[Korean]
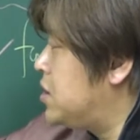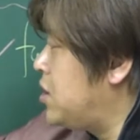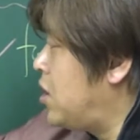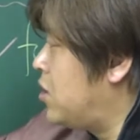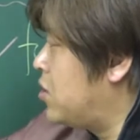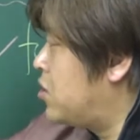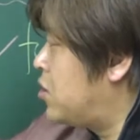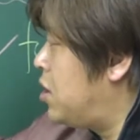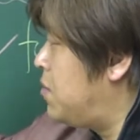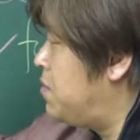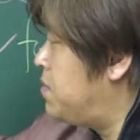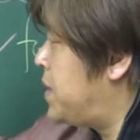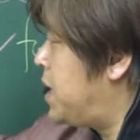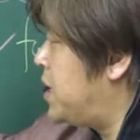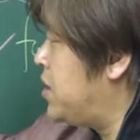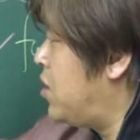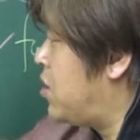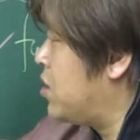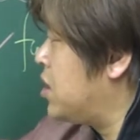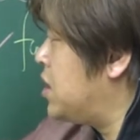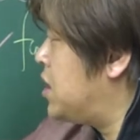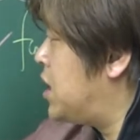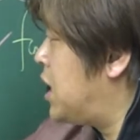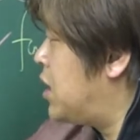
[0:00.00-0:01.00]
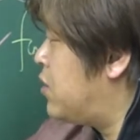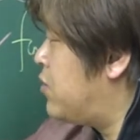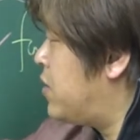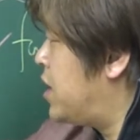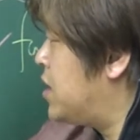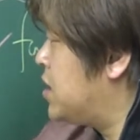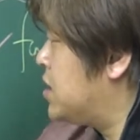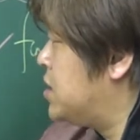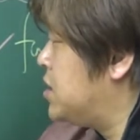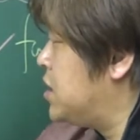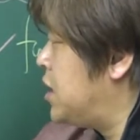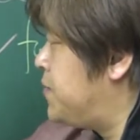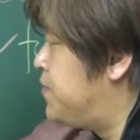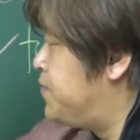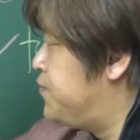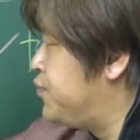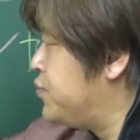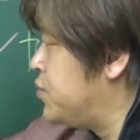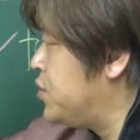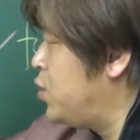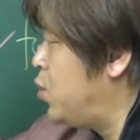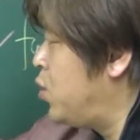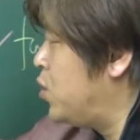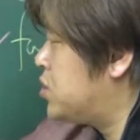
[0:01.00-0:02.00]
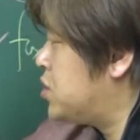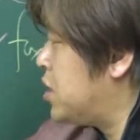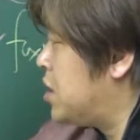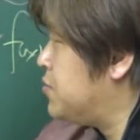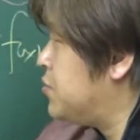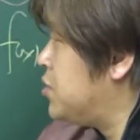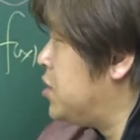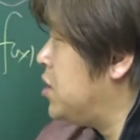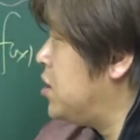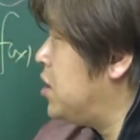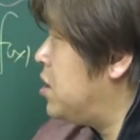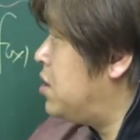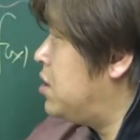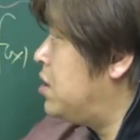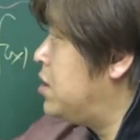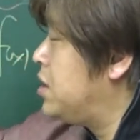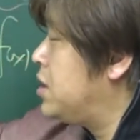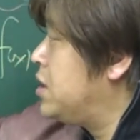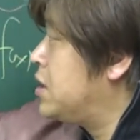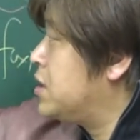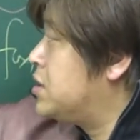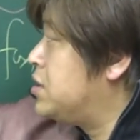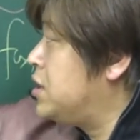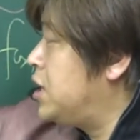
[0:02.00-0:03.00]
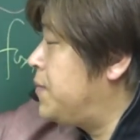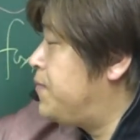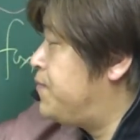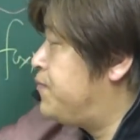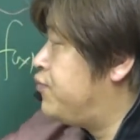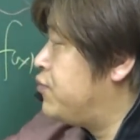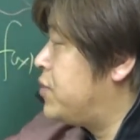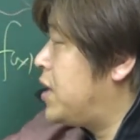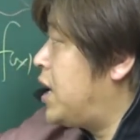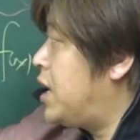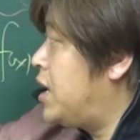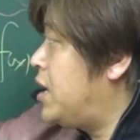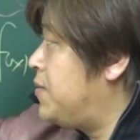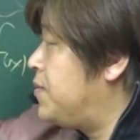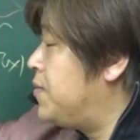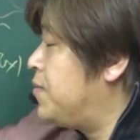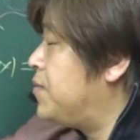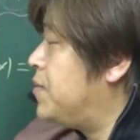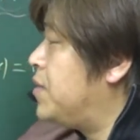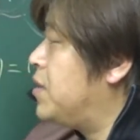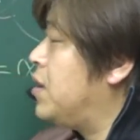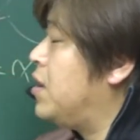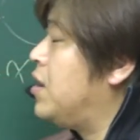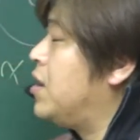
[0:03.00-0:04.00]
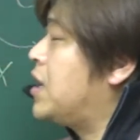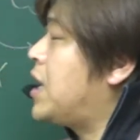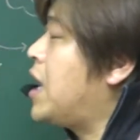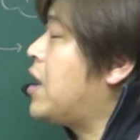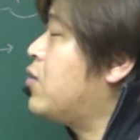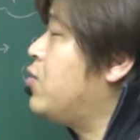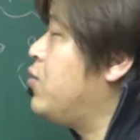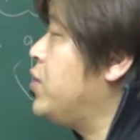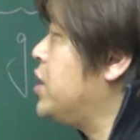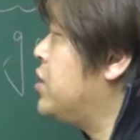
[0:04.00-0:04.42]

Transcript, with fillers: 0,0이라고 하는 그래프 이 점을요. 그래프가 어, 갖고